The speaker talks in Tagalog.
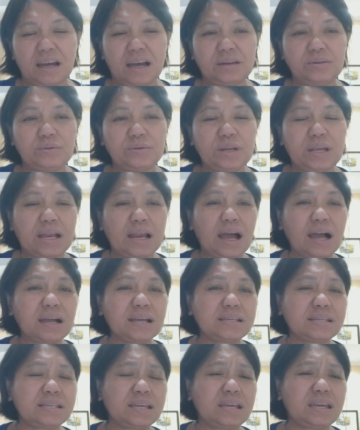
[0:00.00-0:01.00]
ano nila
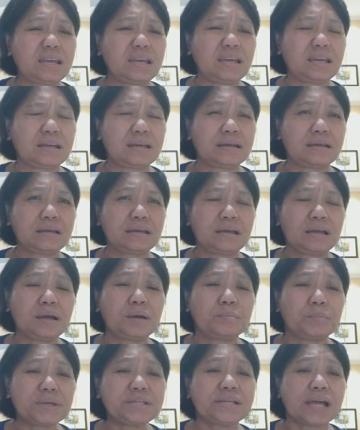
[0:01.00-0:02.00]
kasi
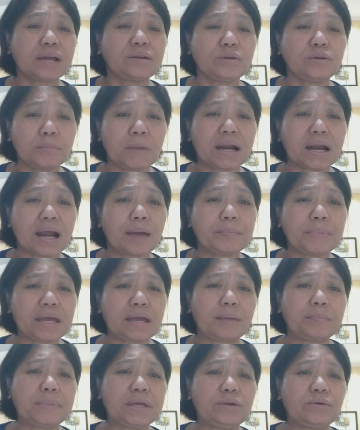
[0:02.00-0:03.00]
Masyadong marami
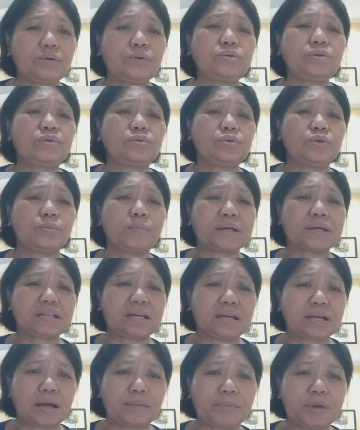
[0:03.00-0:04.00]
kami noon nung
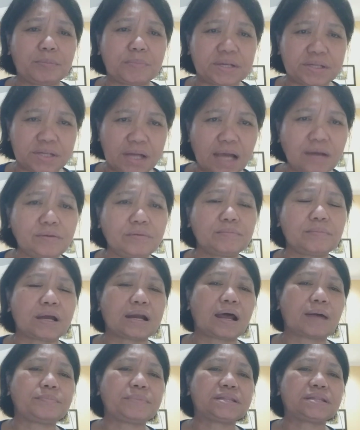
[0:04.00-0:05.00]
dumating kami. Masyadong
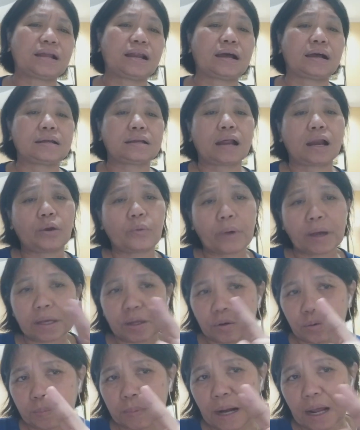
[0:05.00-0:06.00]
marami talaga. Dalawang
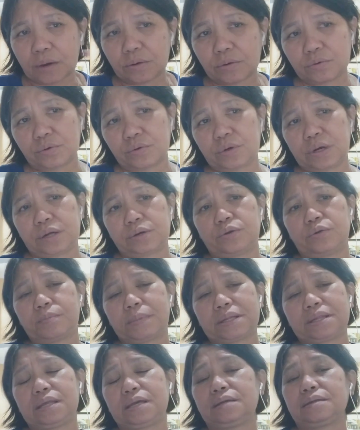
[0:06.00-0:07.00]
eroplano noon ang
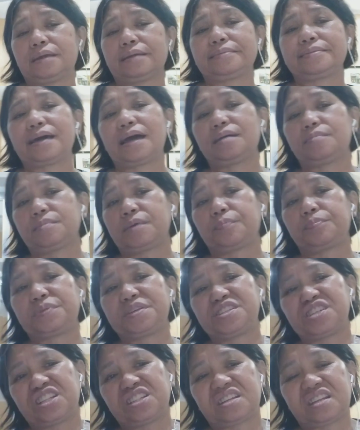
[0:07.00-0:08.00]
dumating that time ng
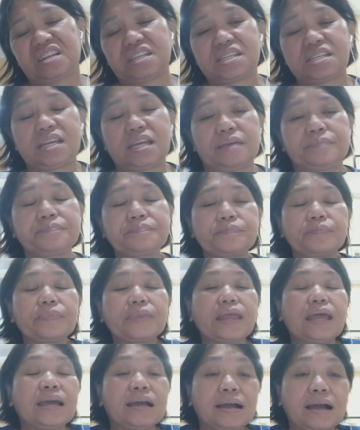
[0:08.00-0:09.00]
Pizza 13.
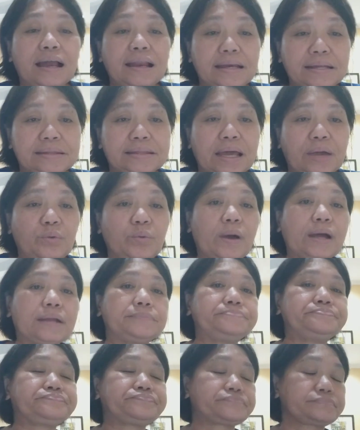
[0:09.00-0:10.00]
Galing
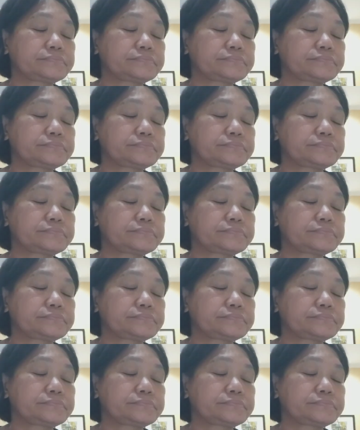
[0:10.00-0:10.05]
Taiwan.